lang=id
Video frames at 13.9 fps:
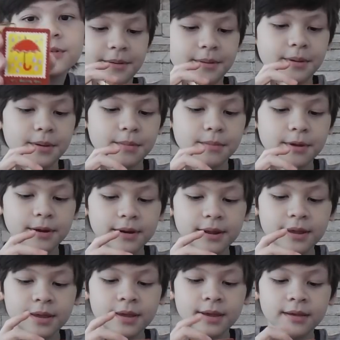
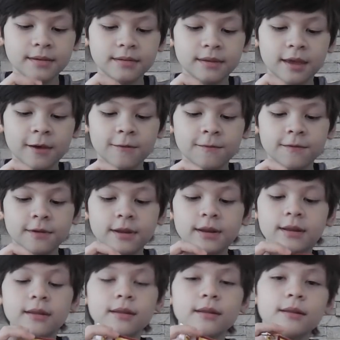Hebede
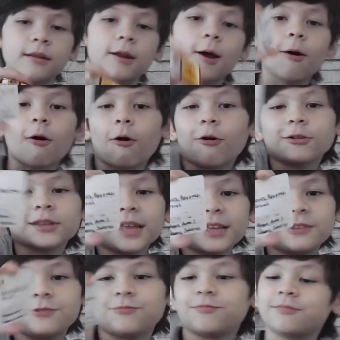Kevin. Oh, thank
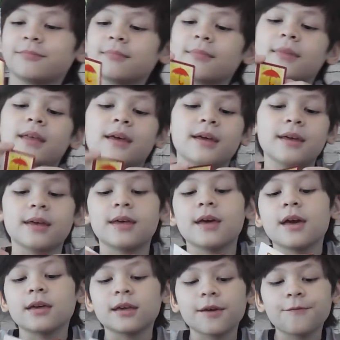you.
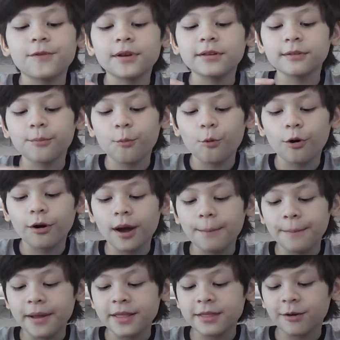Kevin semoga
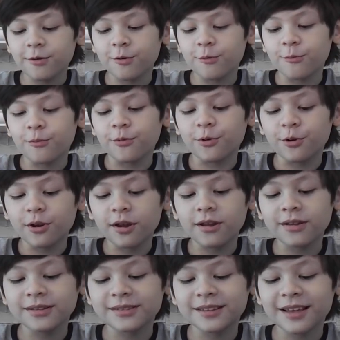panjang umur,
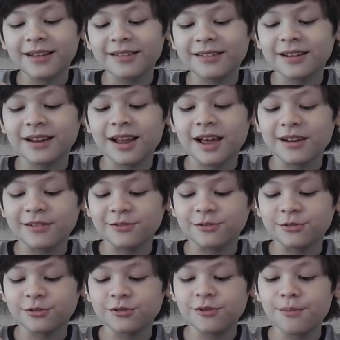sehat
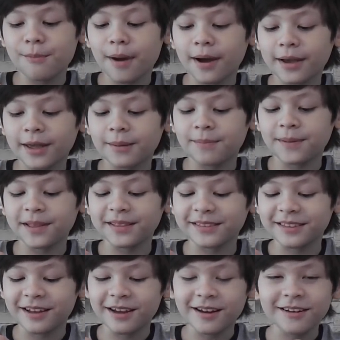selalu, makin
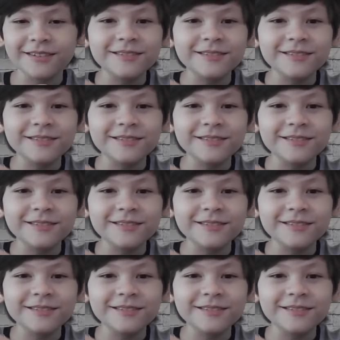pinter.